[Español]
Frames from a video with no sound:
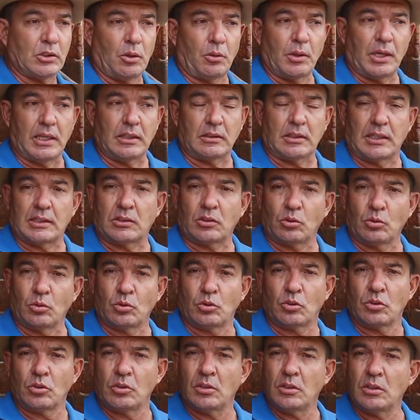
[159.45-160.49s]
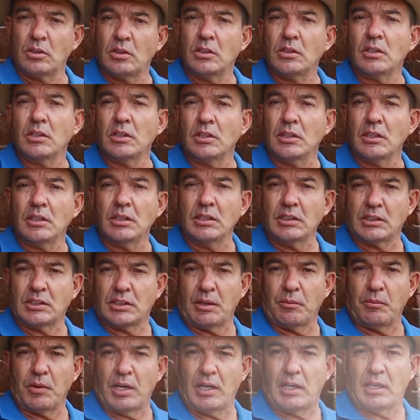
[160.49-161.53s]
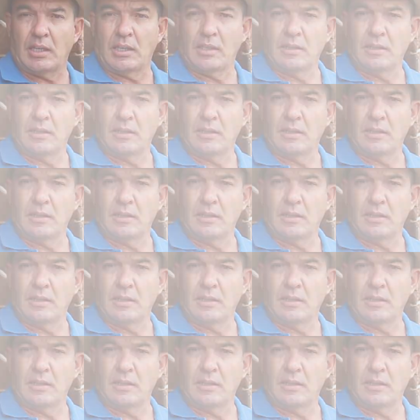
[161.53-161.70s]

sobre el testuz y se muera.